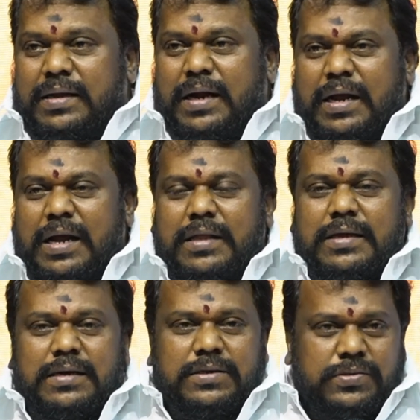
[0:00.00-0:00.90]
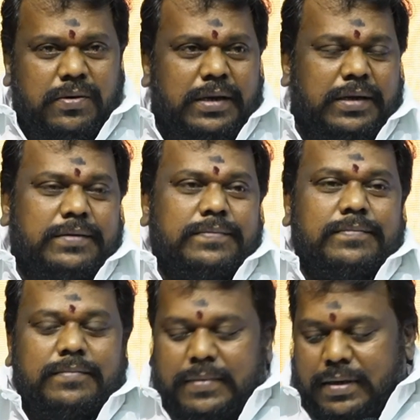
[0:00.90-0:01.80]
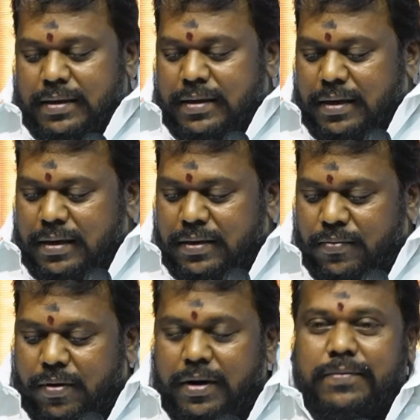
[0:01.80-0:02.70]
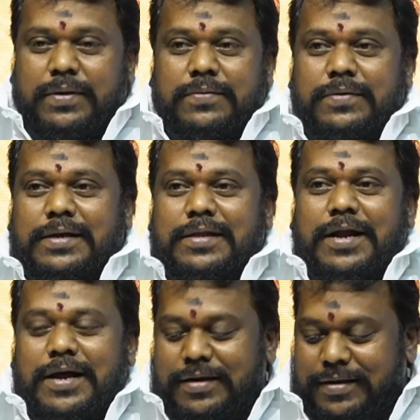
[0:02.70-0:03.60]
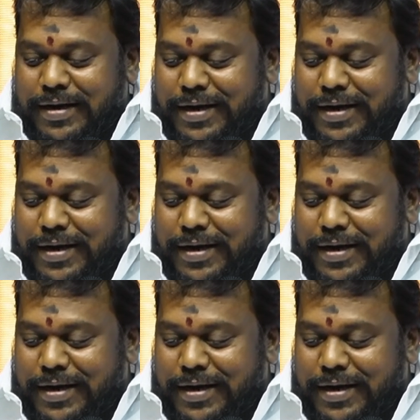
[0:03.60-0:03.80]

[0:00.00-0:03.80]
கிடையாது என்று சொல்லி எனக்கு ஓலை வந்து விட்டதனால்